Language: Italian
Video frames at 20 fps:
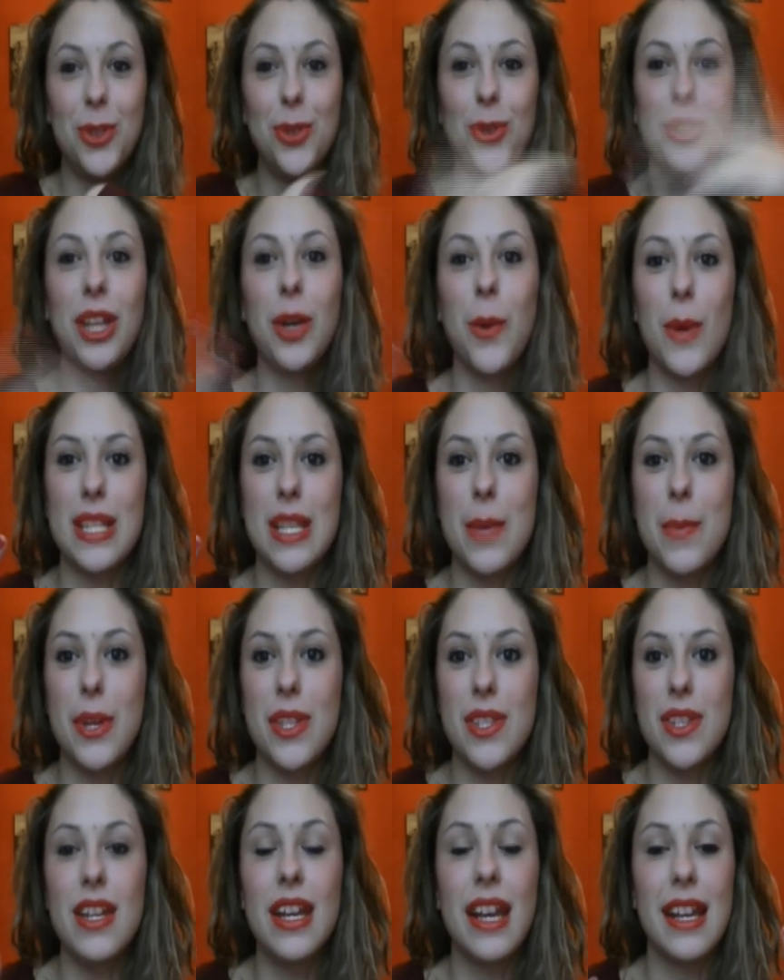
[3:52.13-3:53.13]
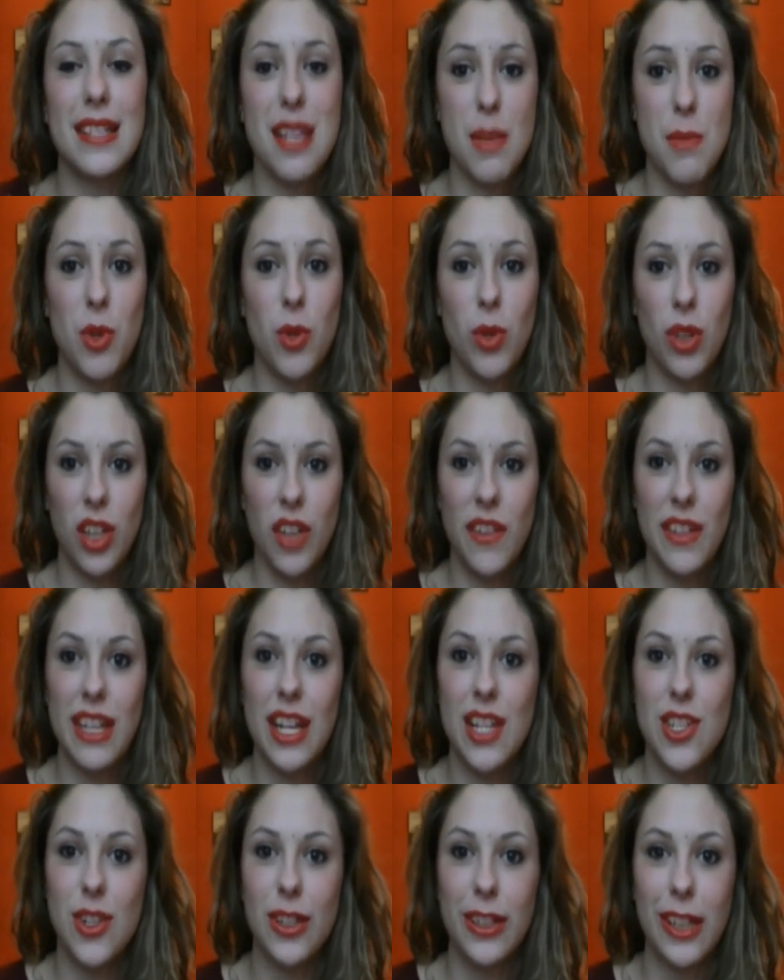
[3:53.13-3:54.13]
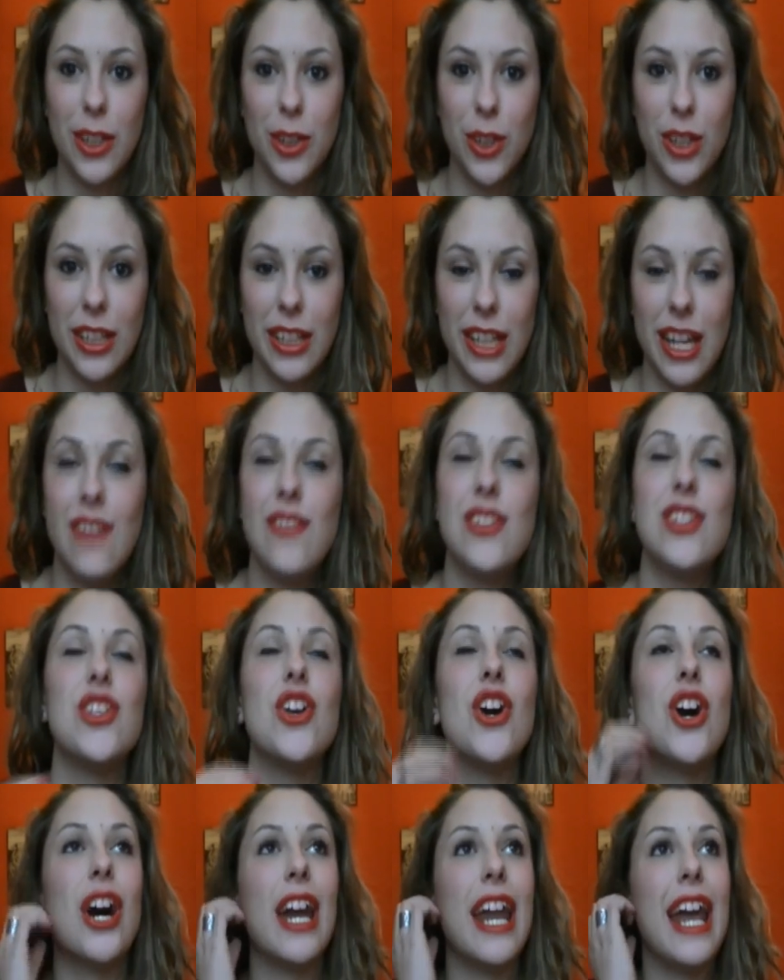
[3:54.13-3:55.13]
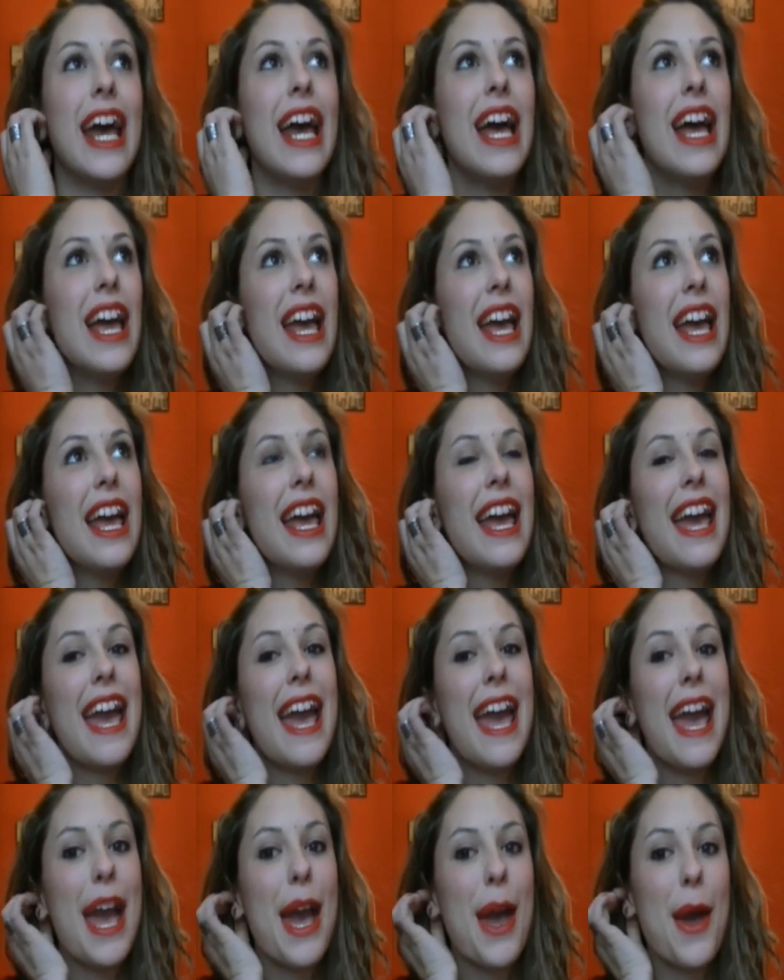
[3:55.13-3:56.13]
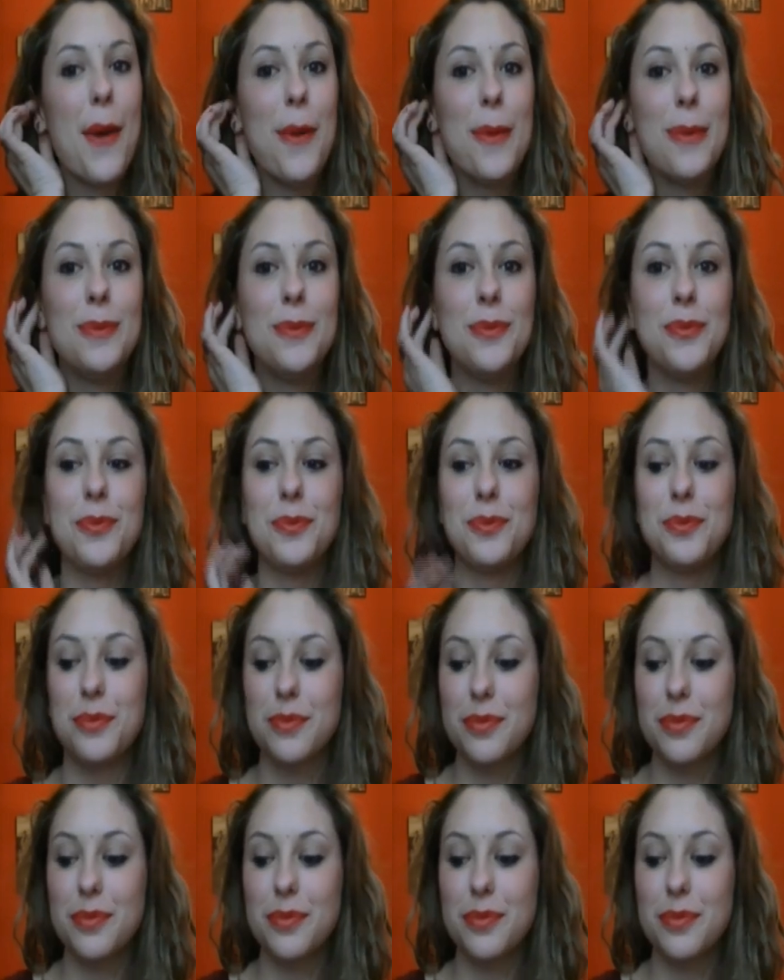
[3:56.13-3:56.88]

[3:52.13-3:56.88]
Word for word: tutte queste persone che sei abituato a vedere soltanto in televisione e, ehm,